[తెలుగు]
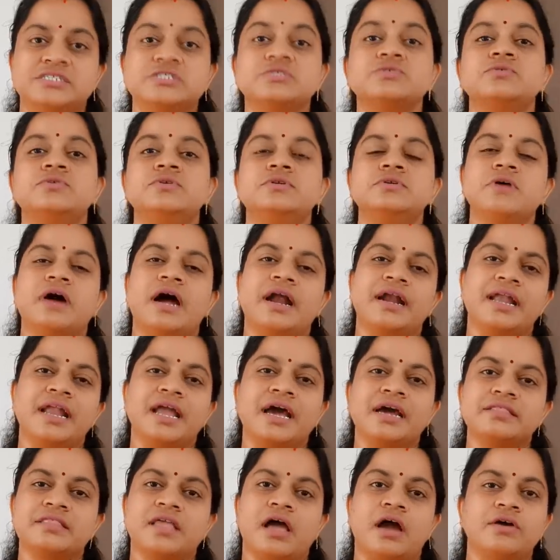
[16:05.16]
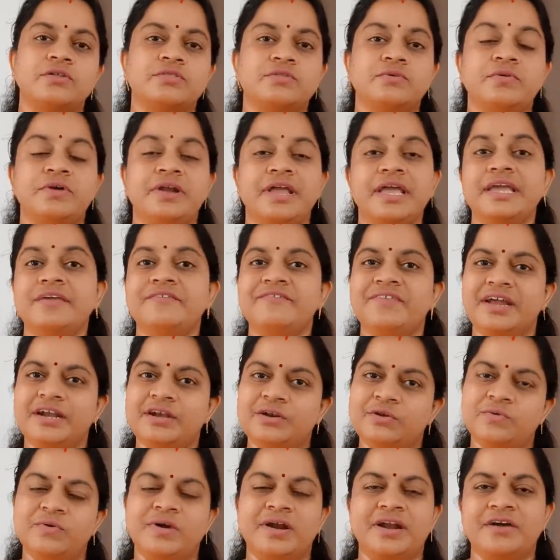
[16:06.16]
చేసుకుంటూ అట్లాగే తాగుతూ ఉంటే ఇవే
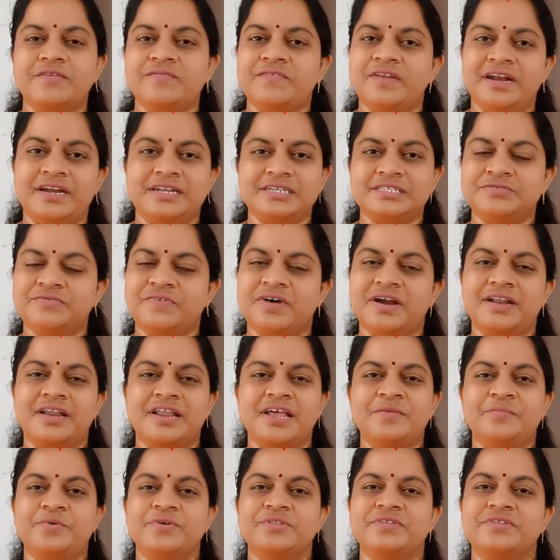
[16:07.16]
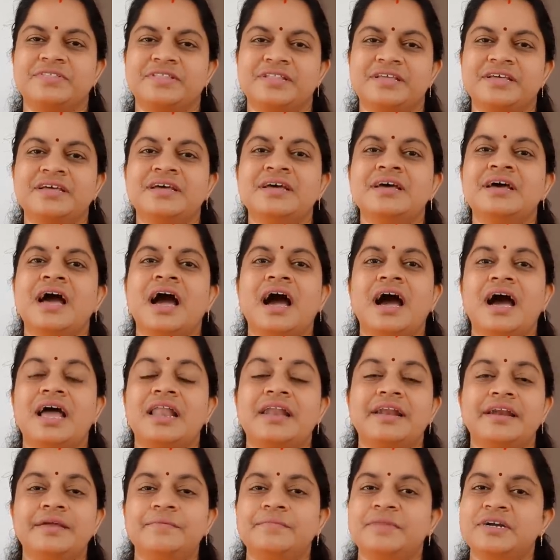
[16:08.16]
టూ అండ్ హాఫ్ లీటర్స్ వాటర్ అయిపోతుంది
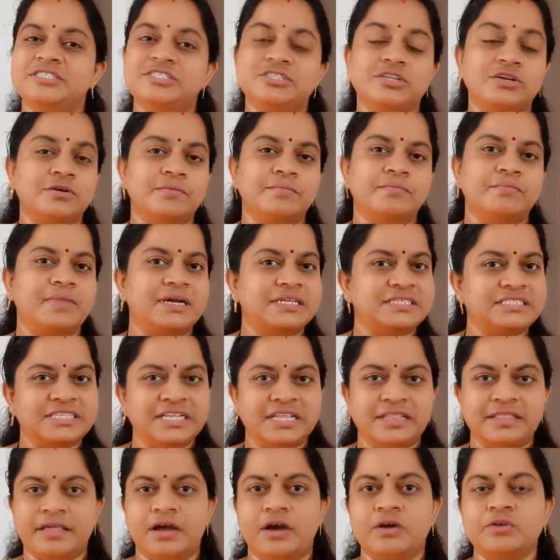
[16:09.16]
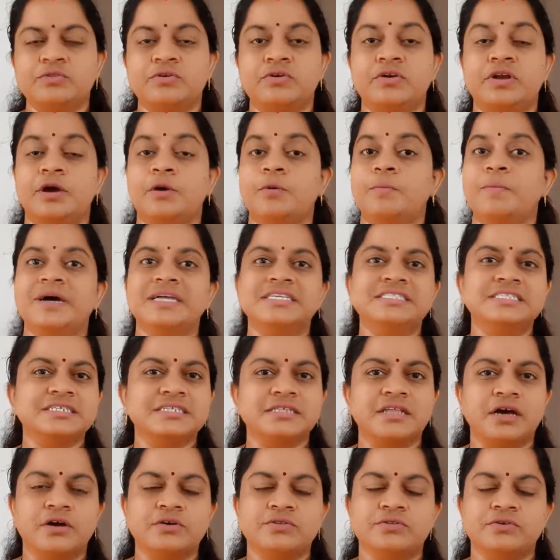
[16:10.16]
ఆల్రెడీ మధ్యలో మంచినీళ్ళు తాగుతుంటాము మజ్జిగ
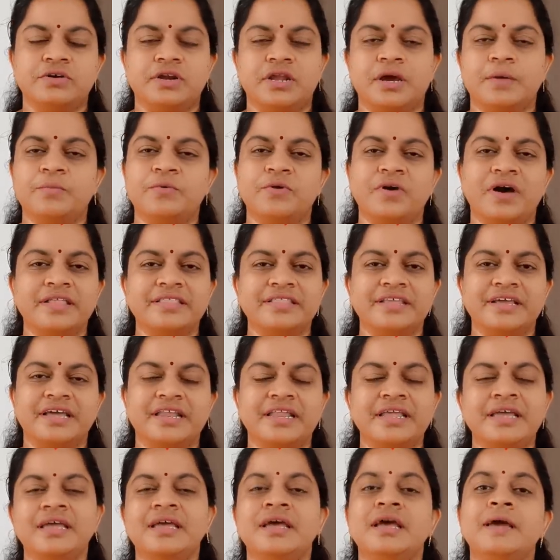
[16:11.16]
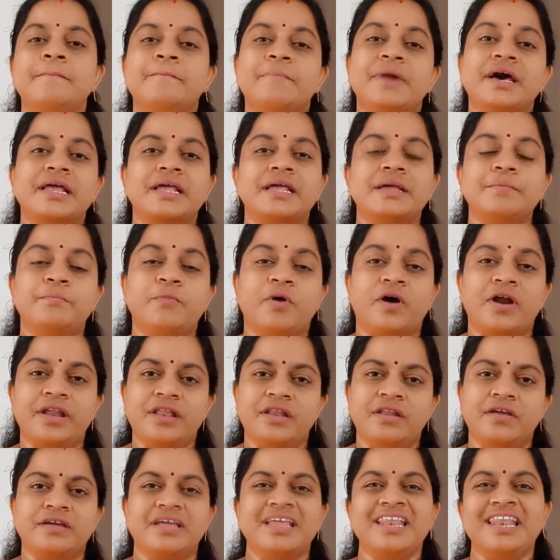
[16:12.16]
తాగుతుంటాము అందుకని మనకి
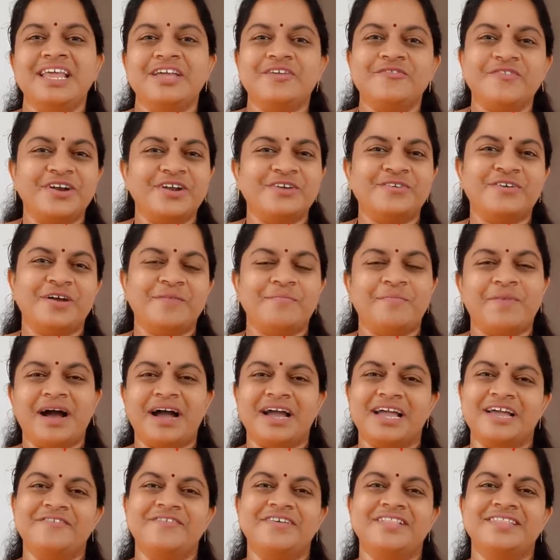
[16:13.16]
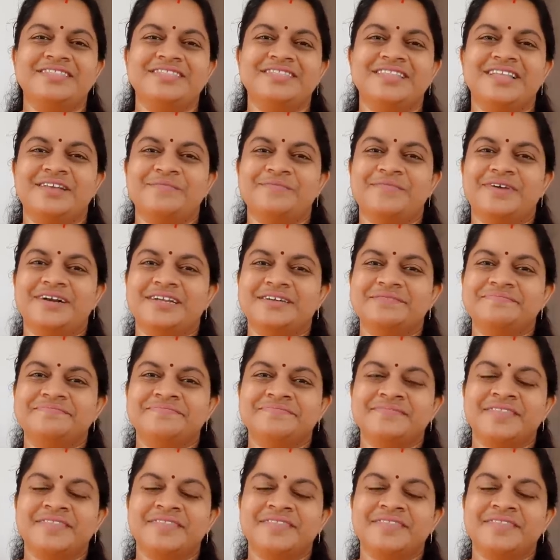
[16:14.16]
బాడీలోకి లిక్విడ్ కూడా బాగా వెళ్తుంది అనమాట